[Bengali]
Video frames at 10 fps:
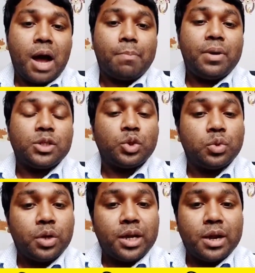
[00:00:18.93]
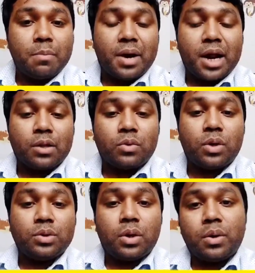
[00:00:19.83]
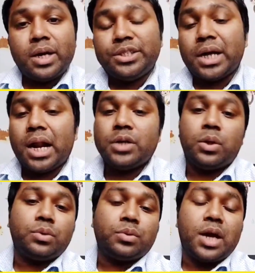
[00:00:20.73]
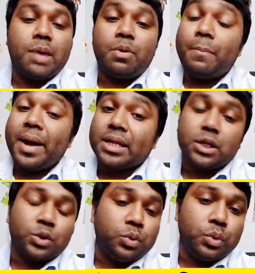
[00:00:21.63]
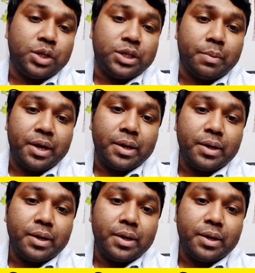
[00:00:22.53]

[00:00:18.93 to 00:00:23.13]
আপনার শরীরে মারাত্মক ধরনের জ্বালা যন্ত্রণা এবং ব্যথা শুরু হয়ে যাবে